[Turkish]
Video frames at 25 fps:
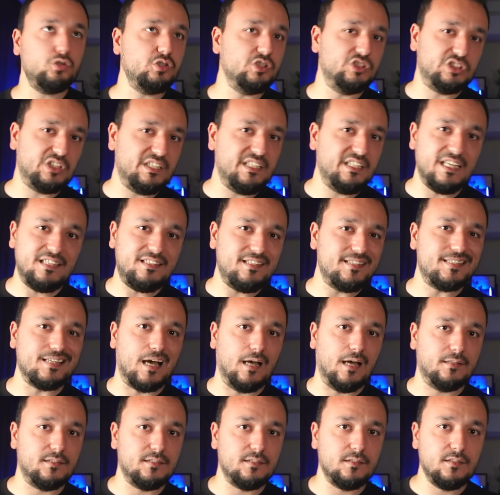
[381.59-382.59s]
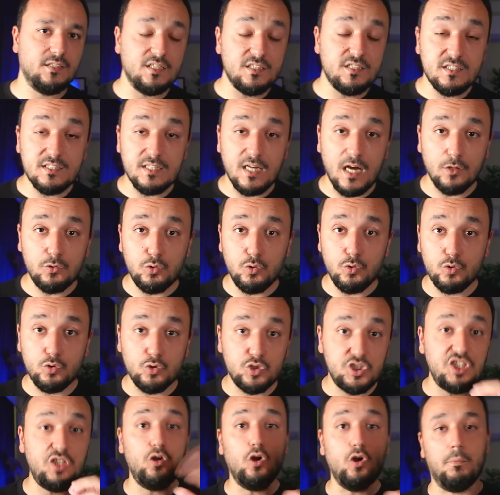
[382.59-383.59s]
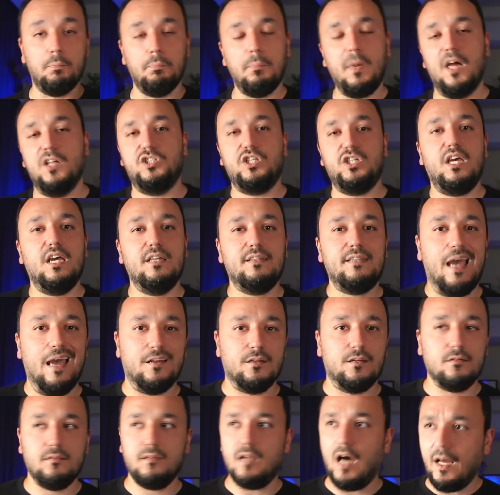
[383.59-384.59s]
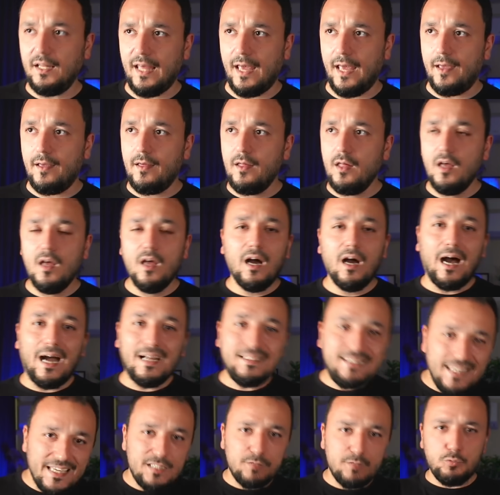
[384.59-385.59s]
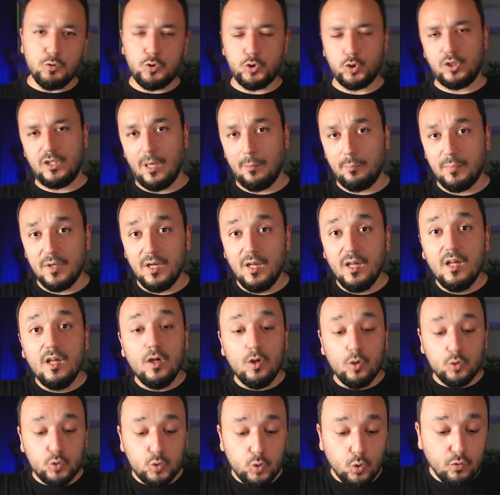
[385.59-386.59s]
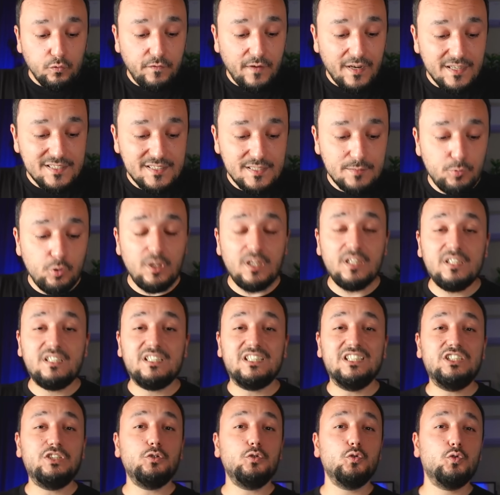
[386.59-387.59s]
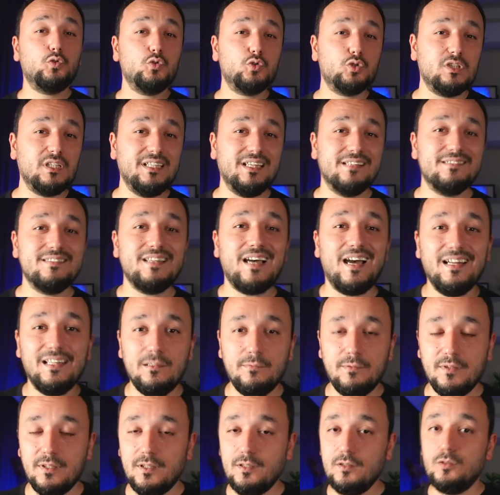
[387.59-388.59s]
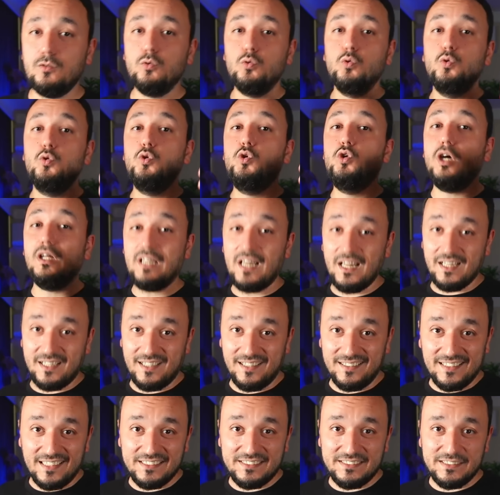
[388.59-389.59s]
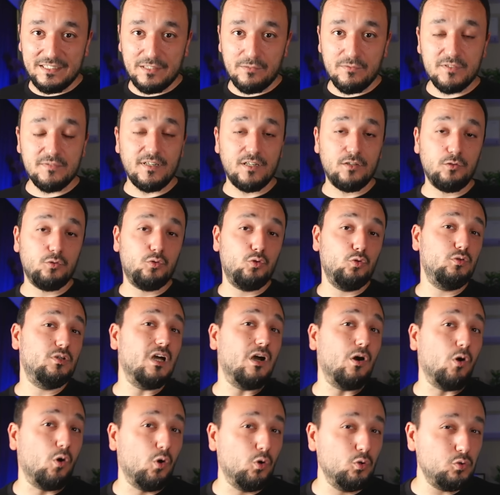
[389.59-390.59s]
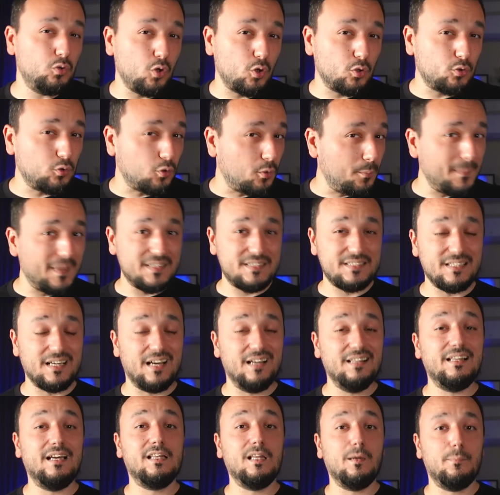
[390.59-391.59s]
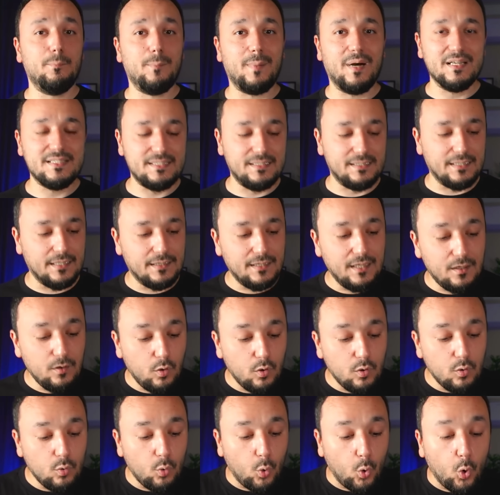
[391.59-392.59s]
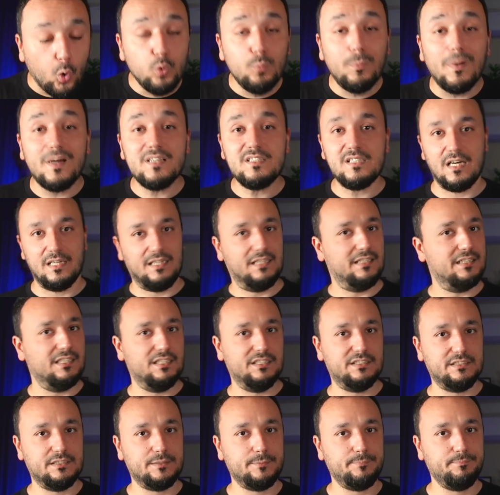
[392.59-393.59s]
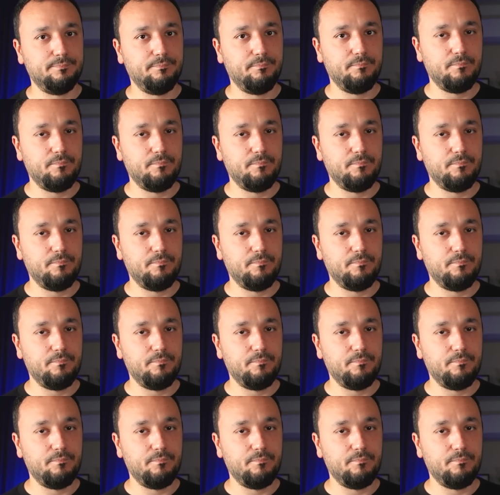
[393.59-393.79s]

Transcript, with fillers: İşte 7 saat. 7 saat uyku cillop. Bence yeter. Daha ne? Hadi 7,5 yap. Çok fazla böyle kış uykusuna yatar gibi e, uyuyan arkadaşlarımız var. Günde 14-15 saatlerden bahsedenler. Olmaz arkadaşlar.